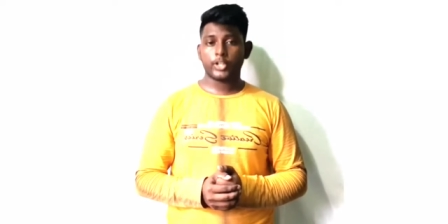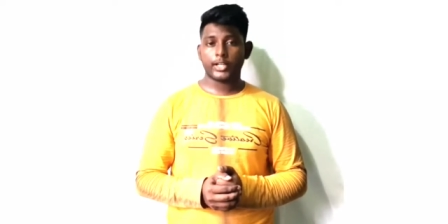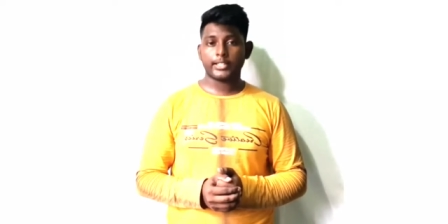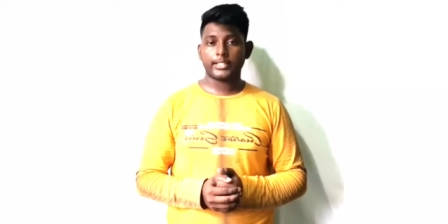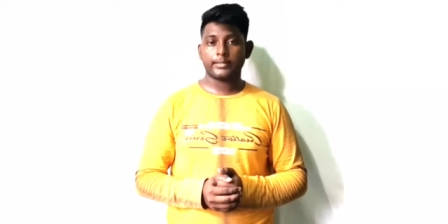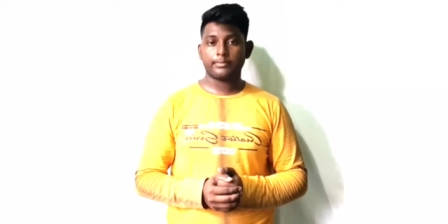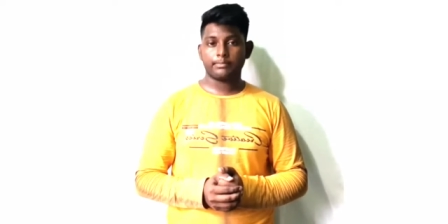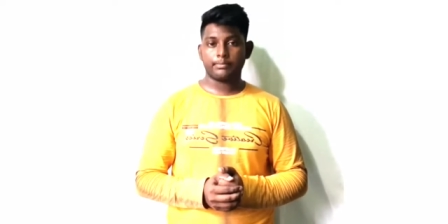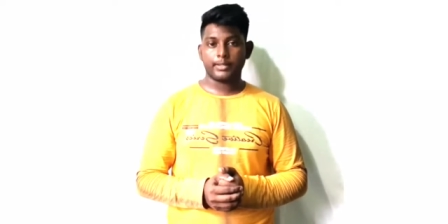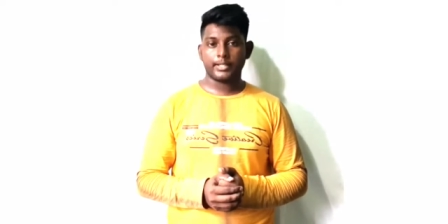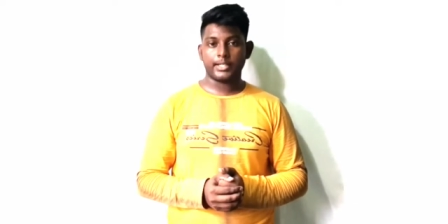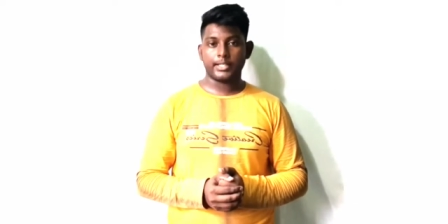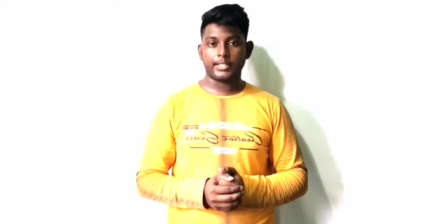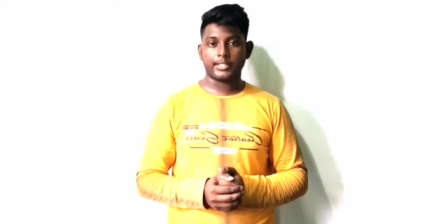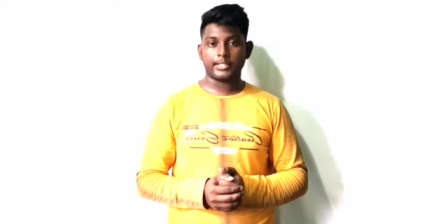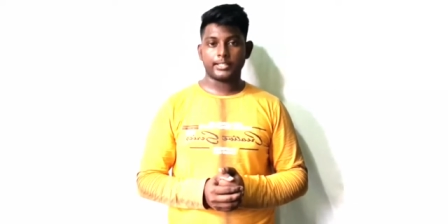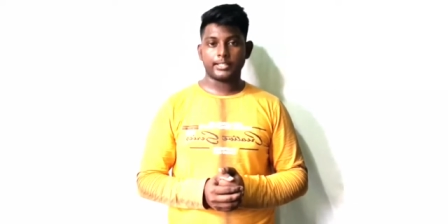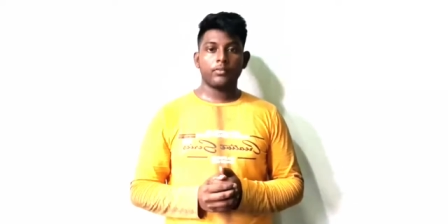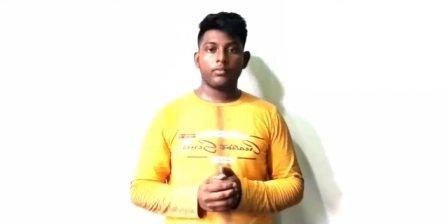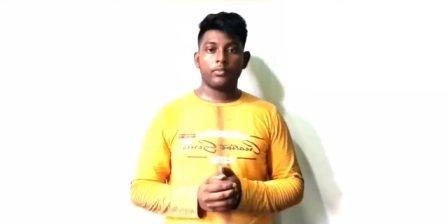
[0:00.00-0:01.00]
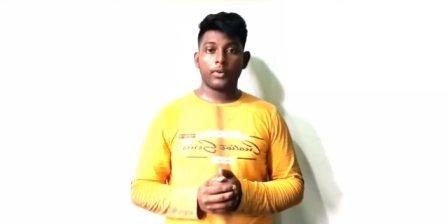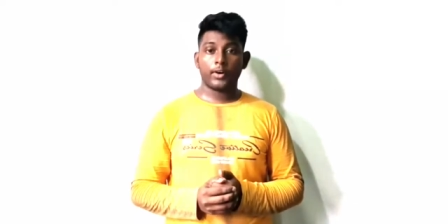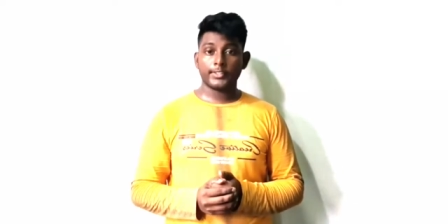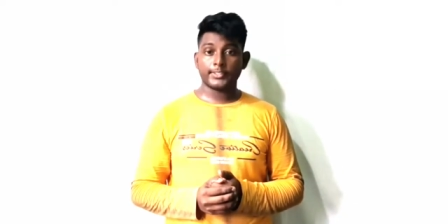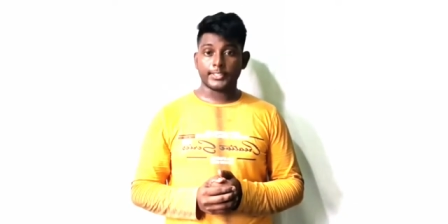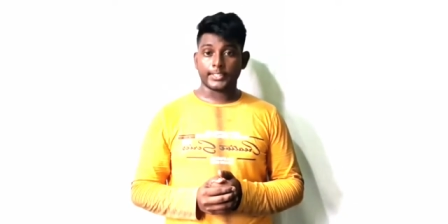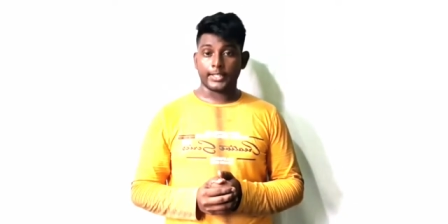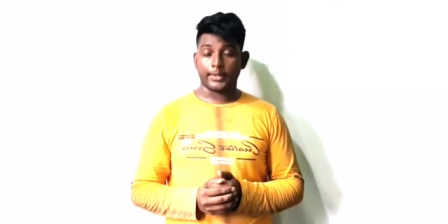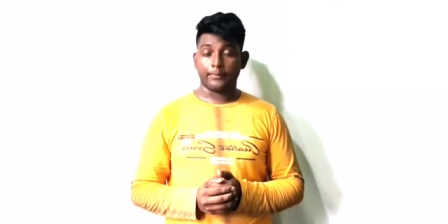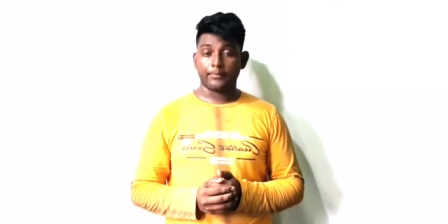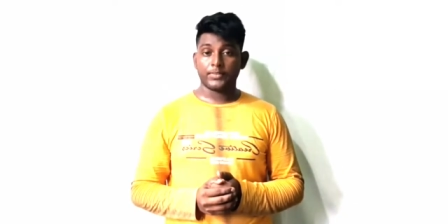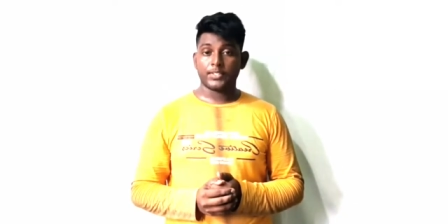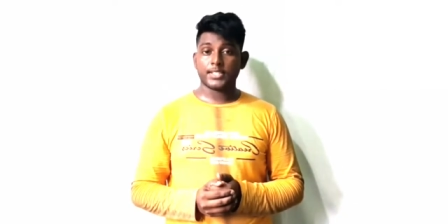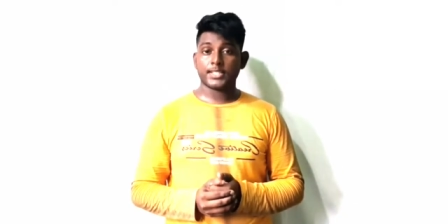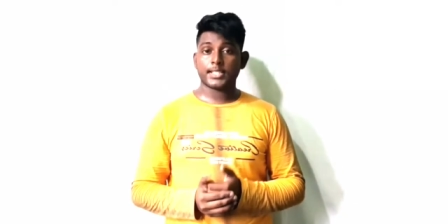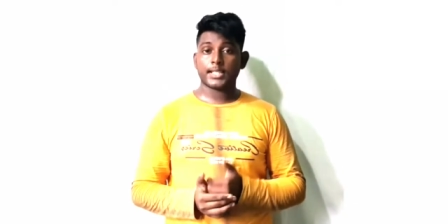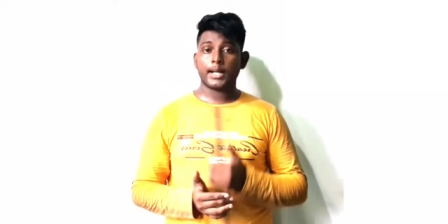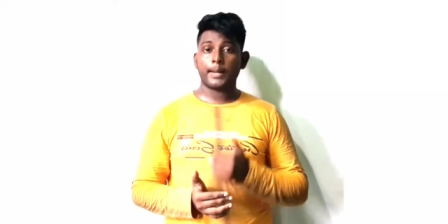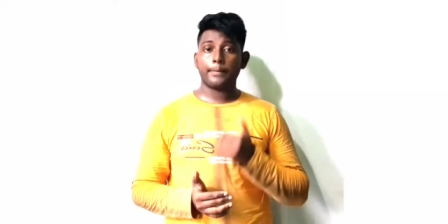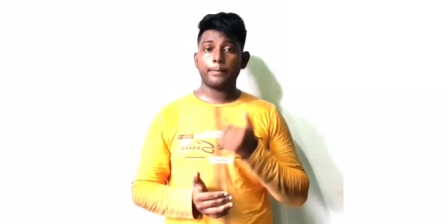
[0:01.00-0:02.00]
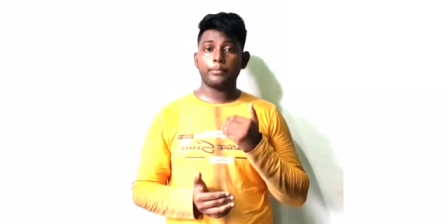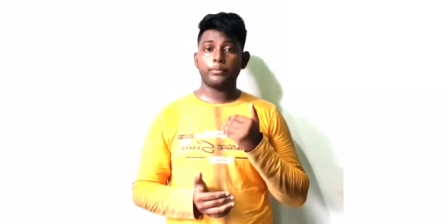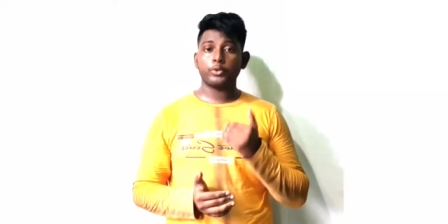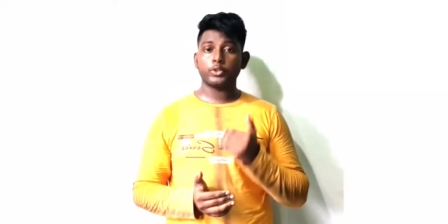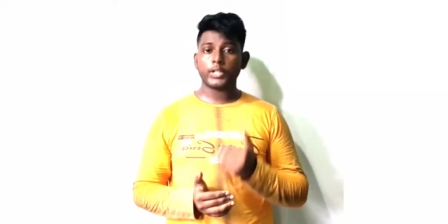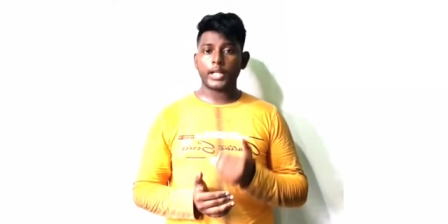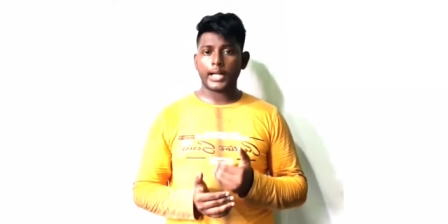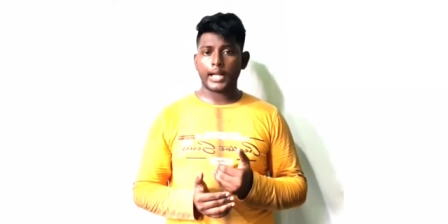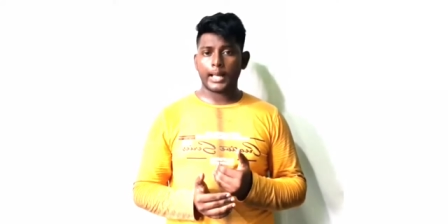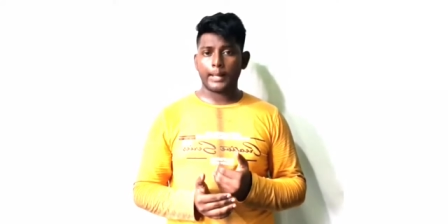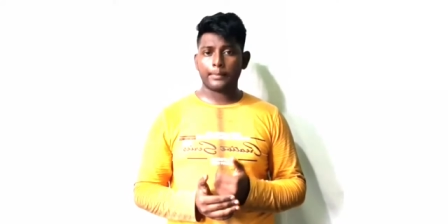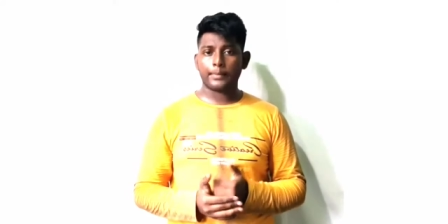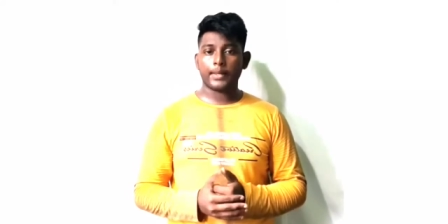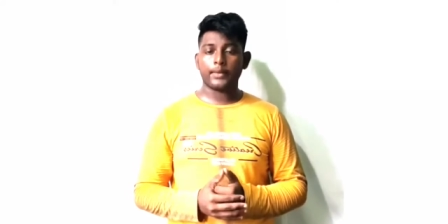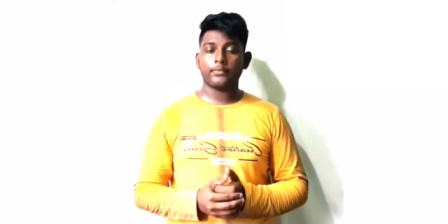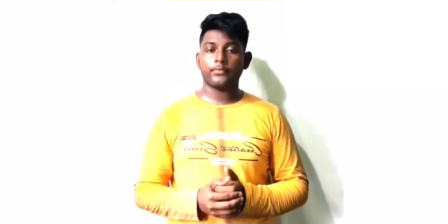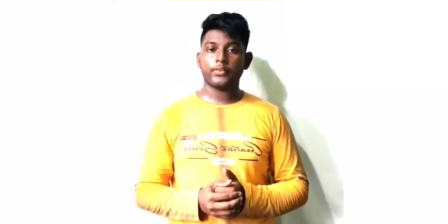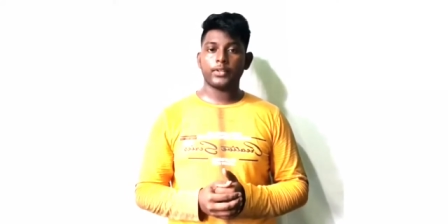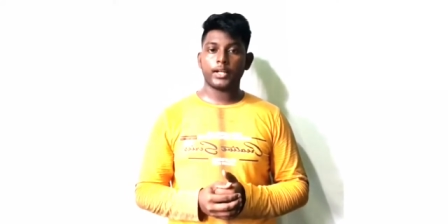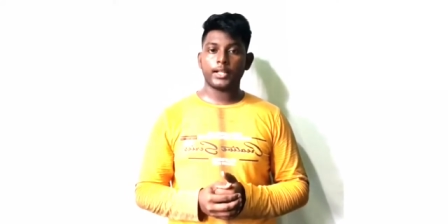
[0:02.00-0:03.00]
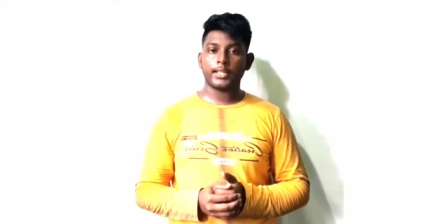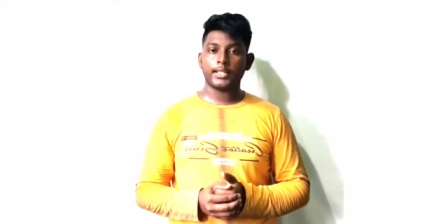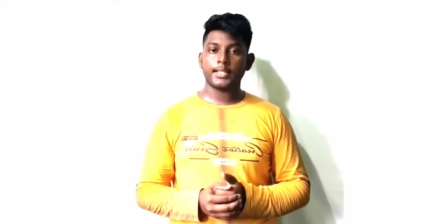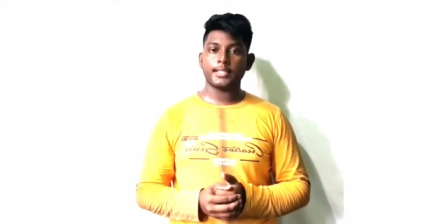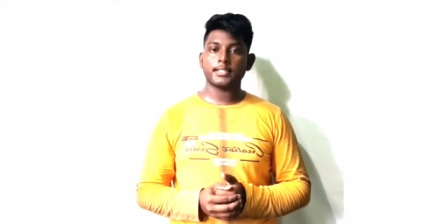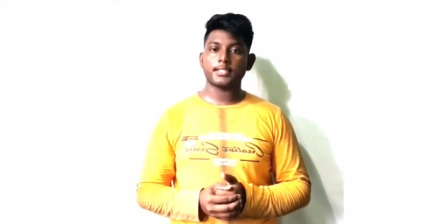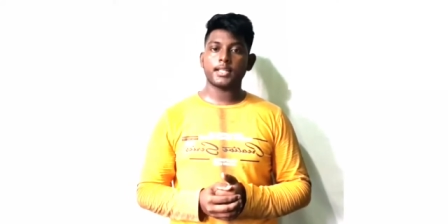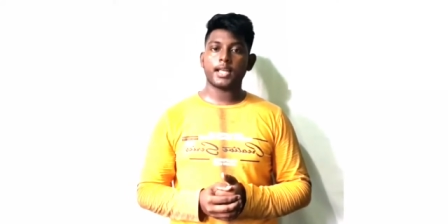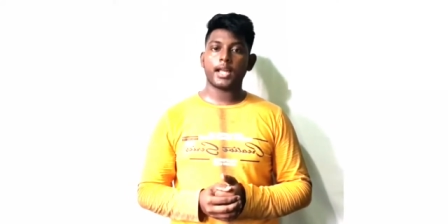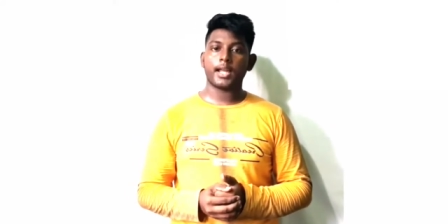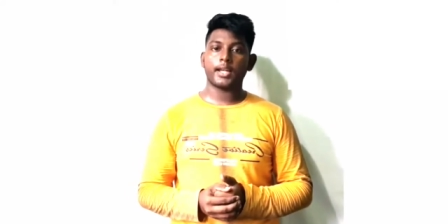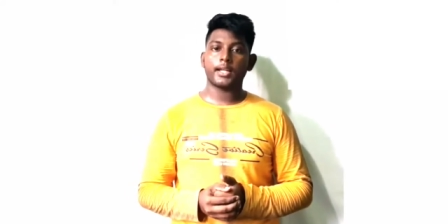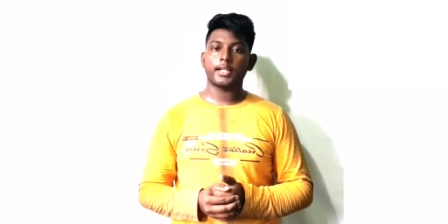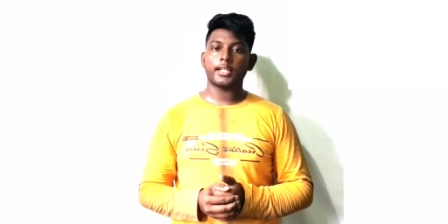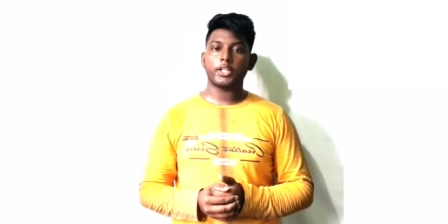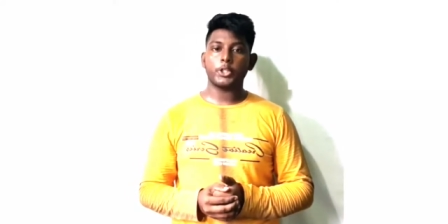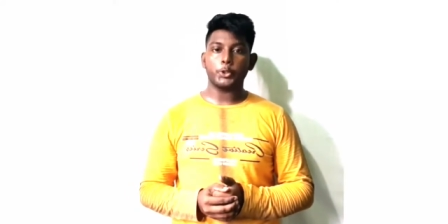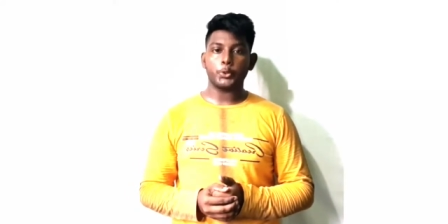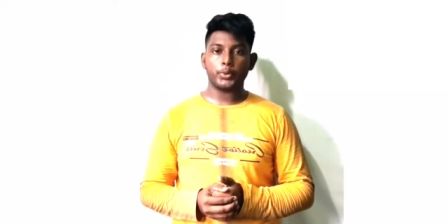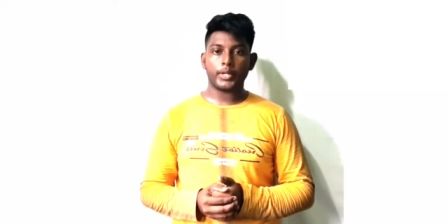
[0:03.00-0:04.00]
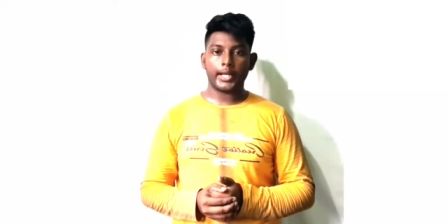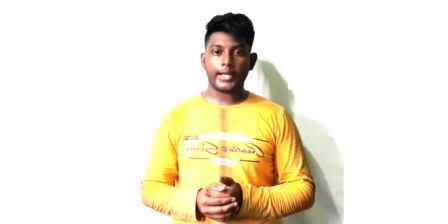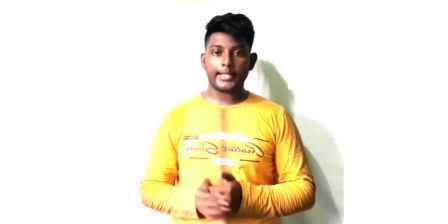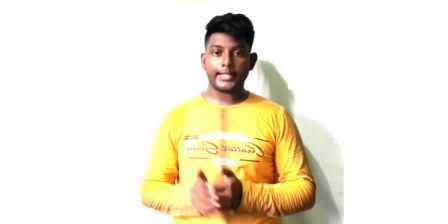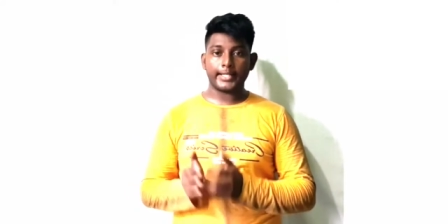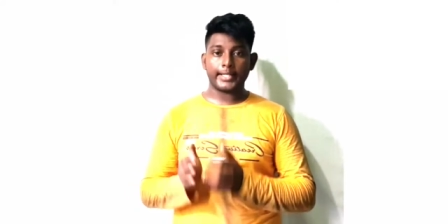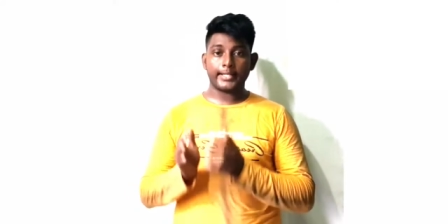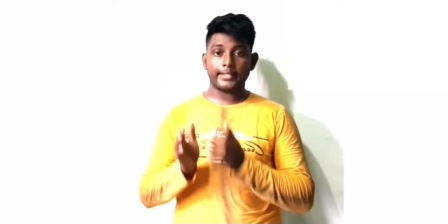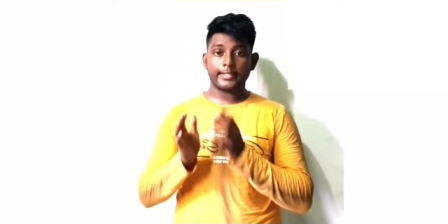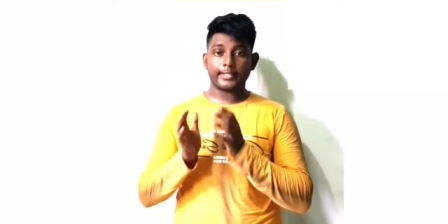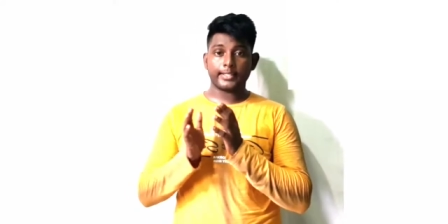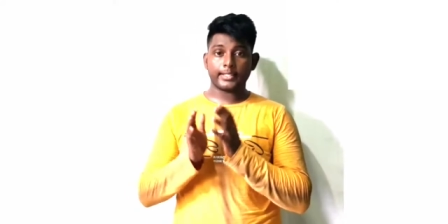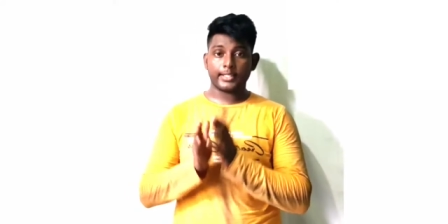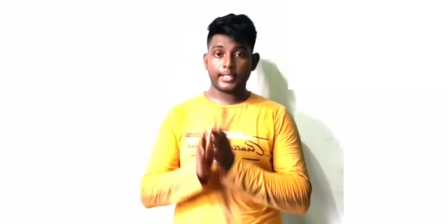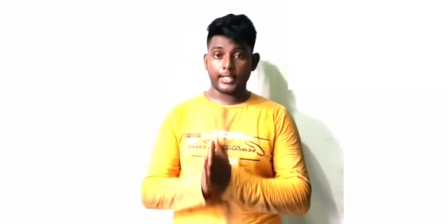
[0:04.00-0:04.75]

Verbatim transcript: जयदीप पर फौजी जिसका पूरा नाम है फियरलेस एंड यूनाइटेड